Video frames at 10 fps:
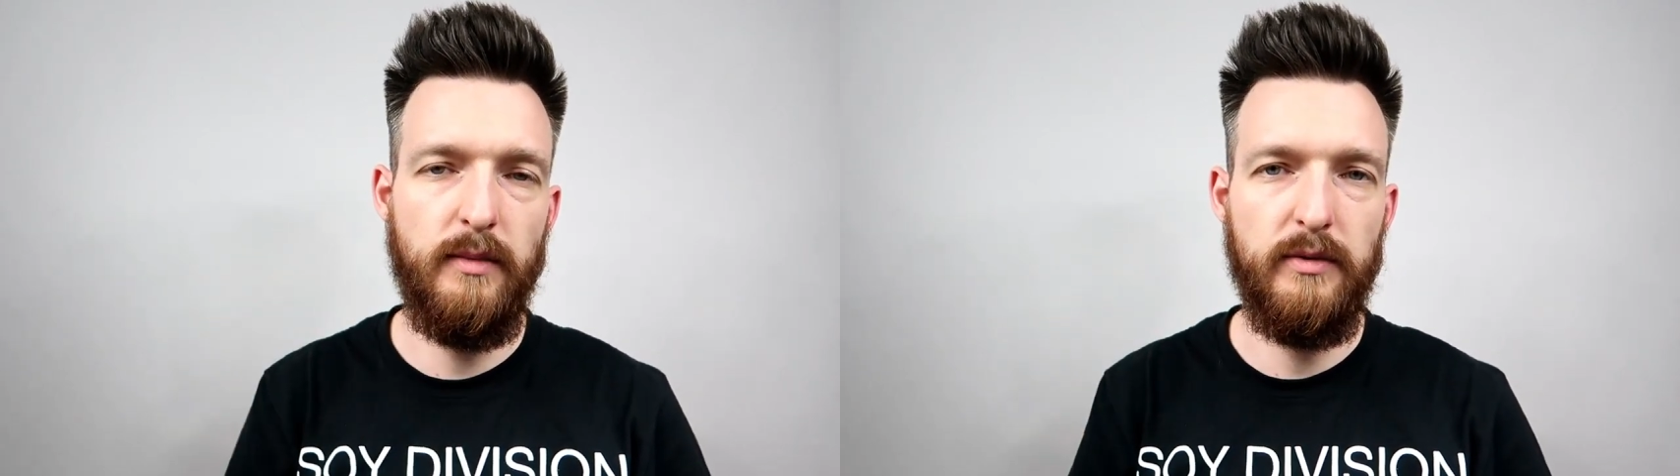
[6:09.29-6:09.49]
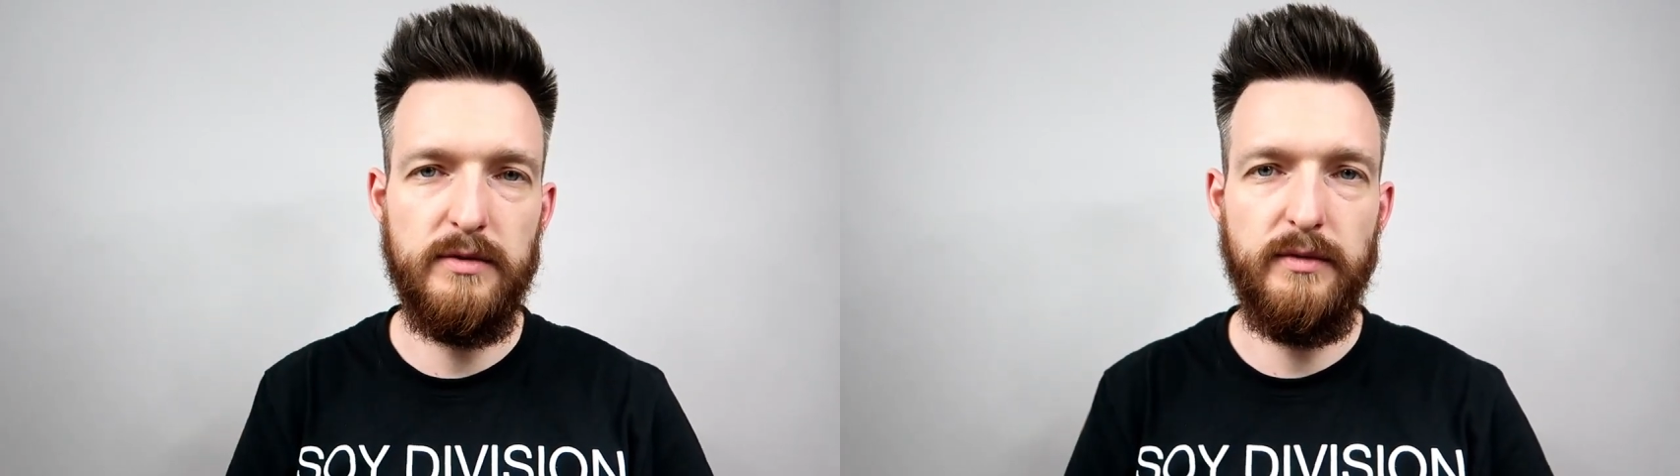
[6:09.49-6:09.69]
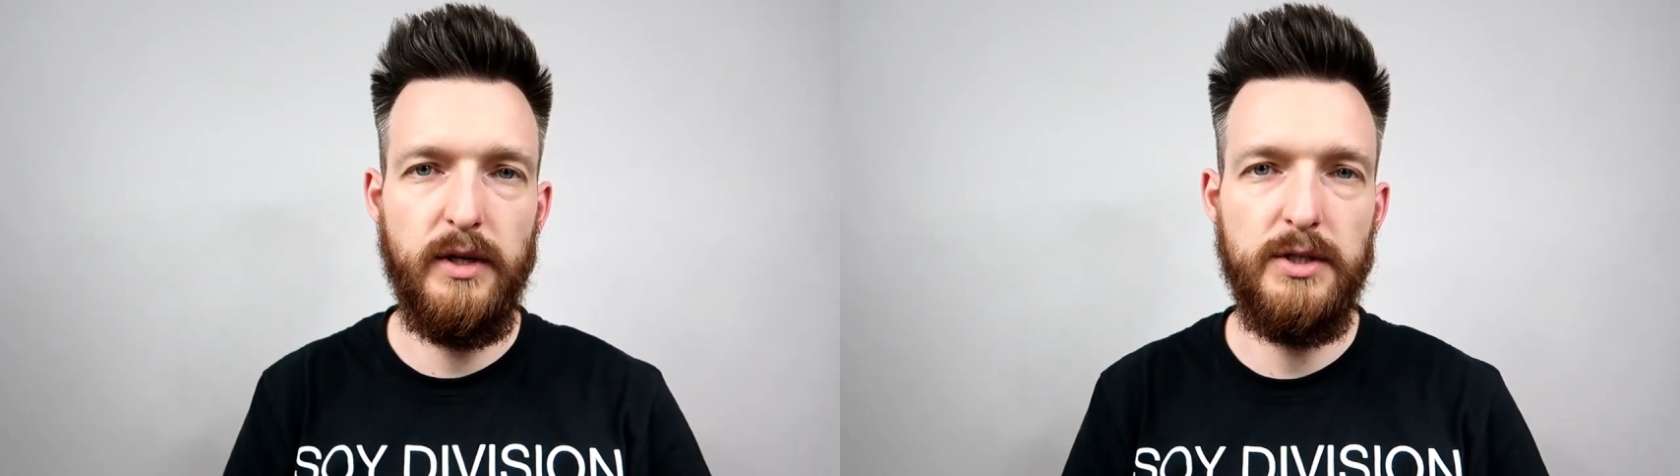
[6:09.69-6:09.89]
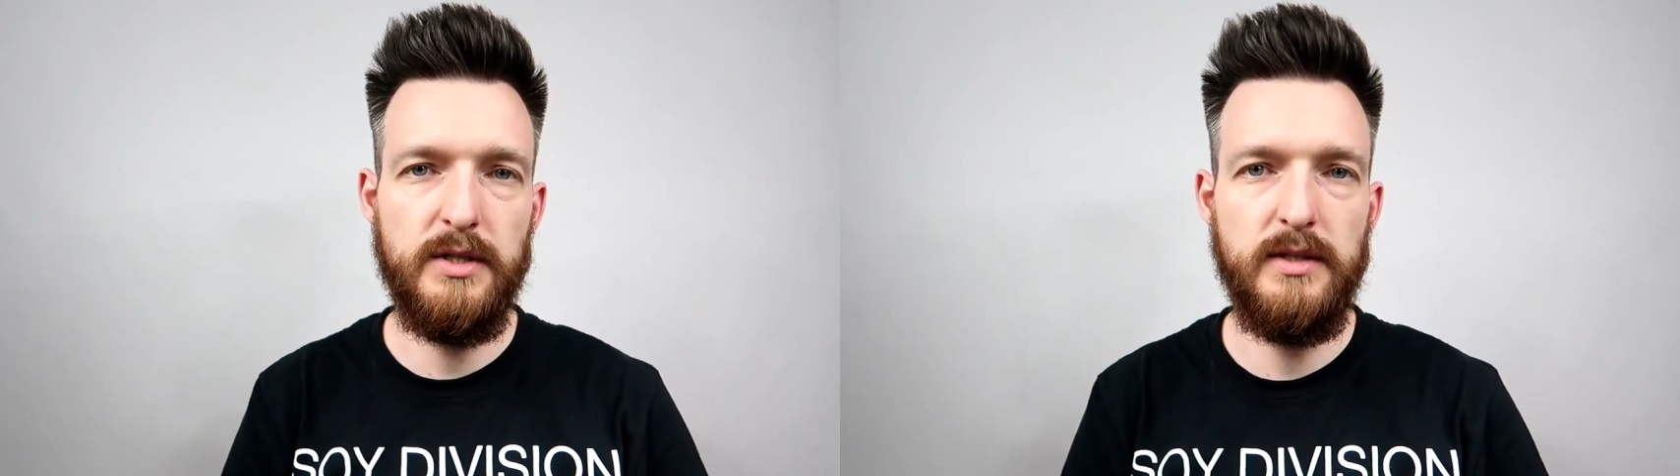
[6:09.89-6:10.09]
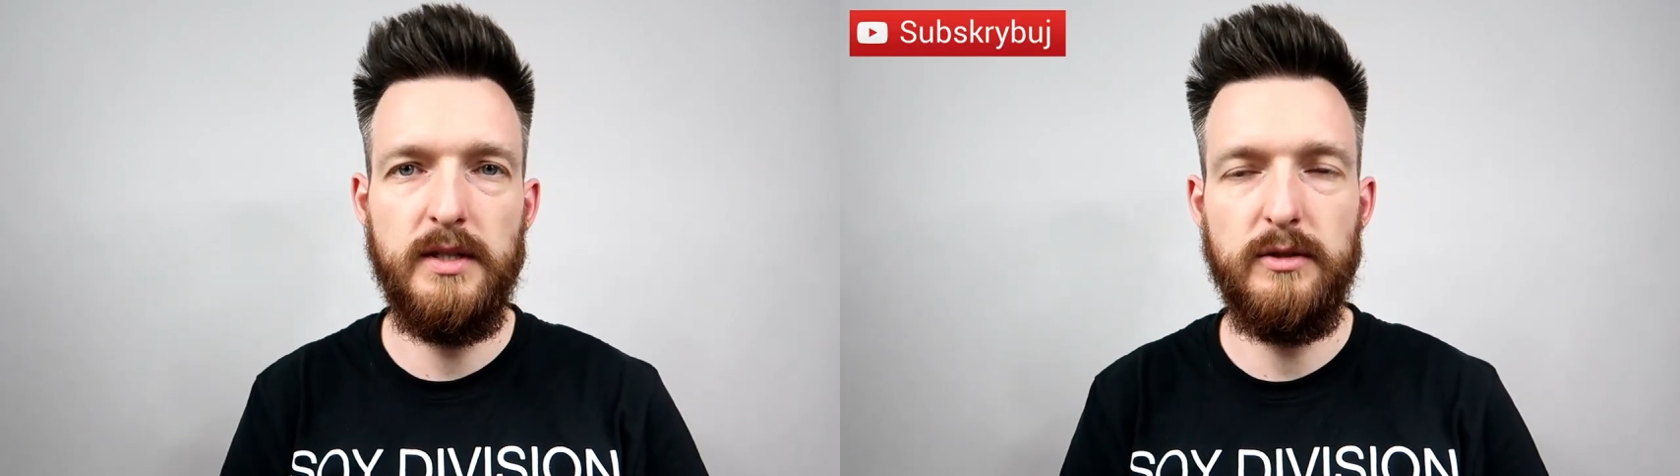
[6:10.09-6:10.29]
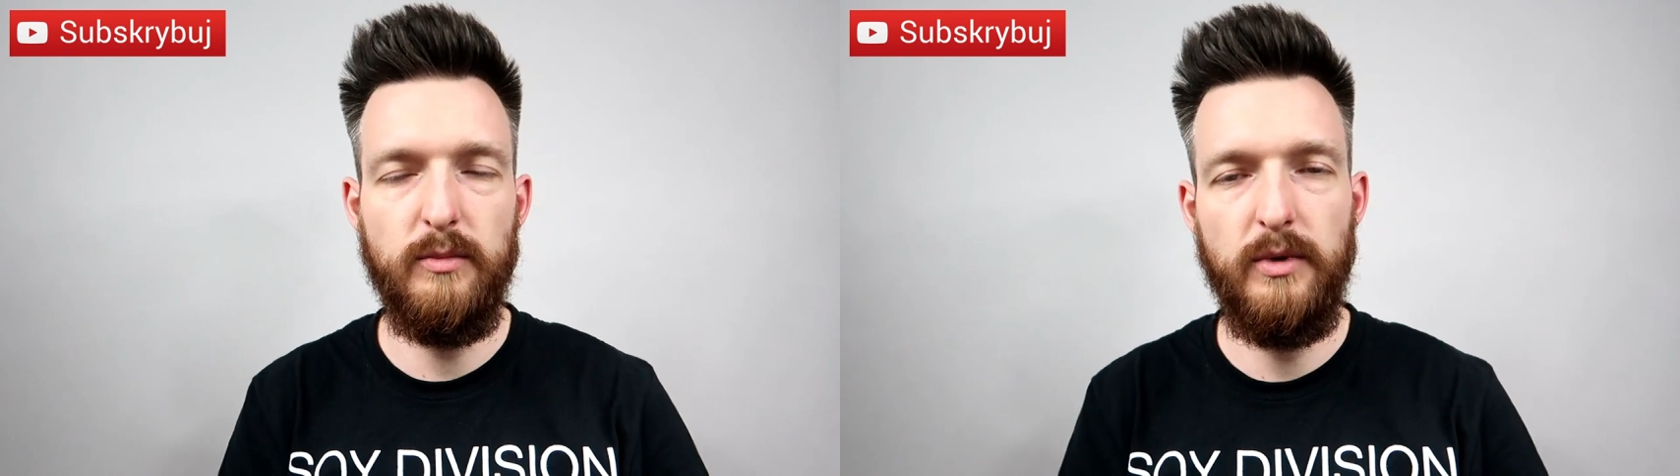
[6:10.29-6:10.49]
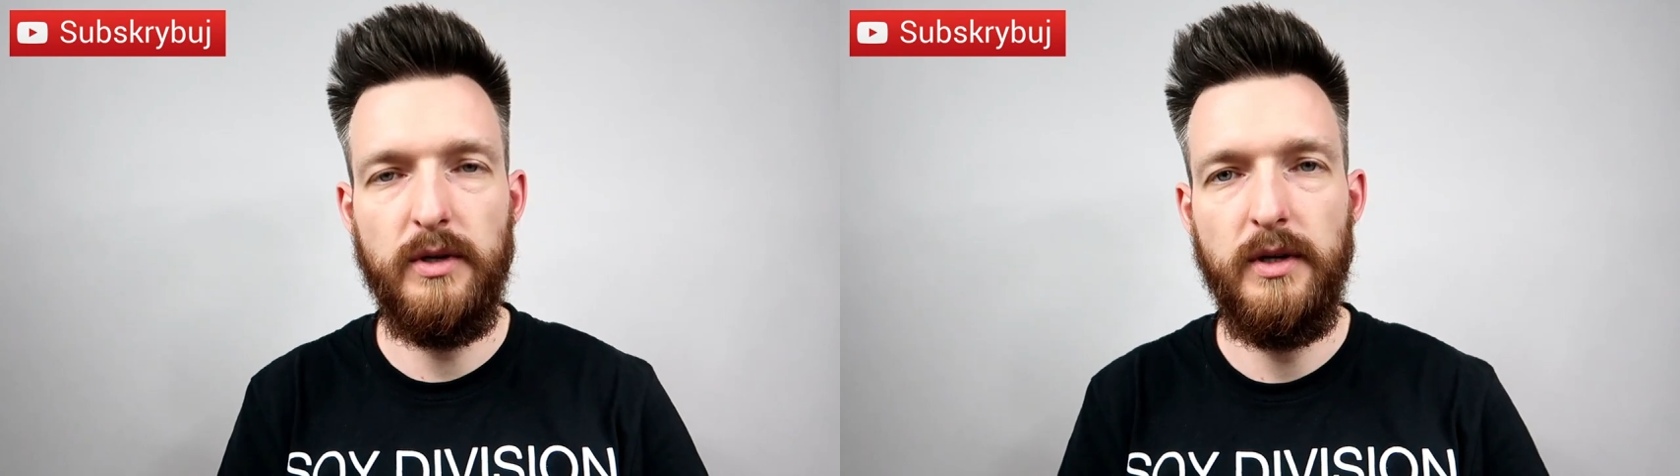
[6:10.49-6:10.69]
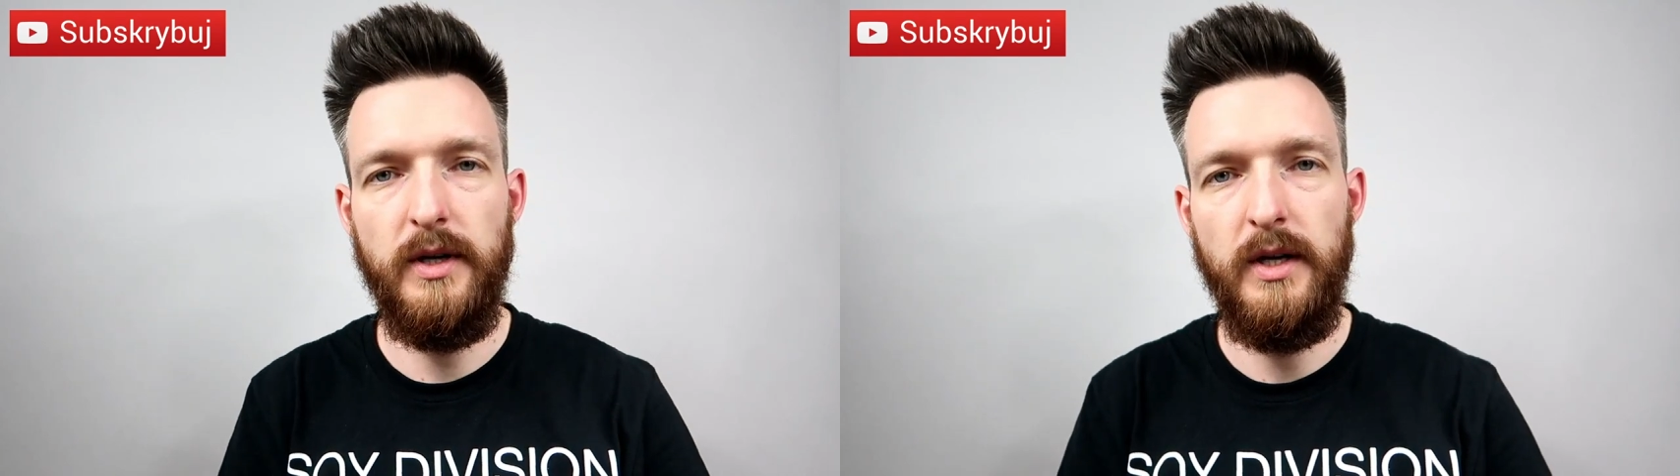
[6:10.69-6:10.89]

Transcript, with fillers: mały dzwoneczek zaraz obok.